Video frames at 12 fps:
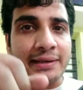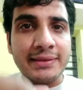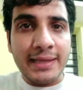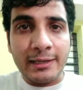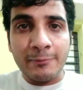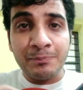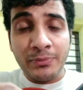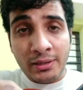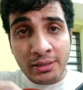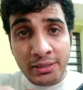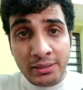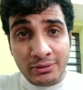सकते हैं
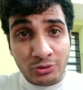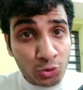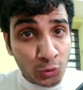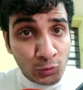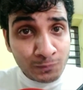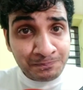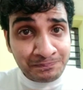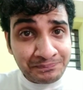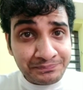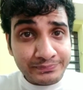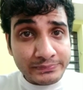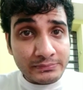तो
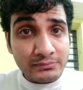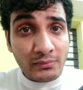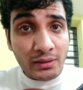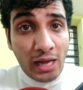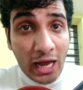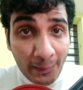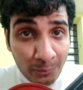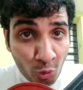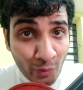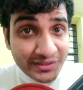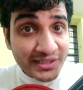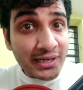
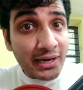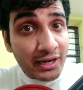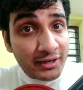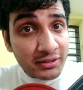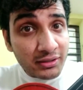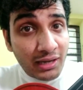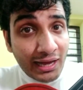आपको ऐसे हर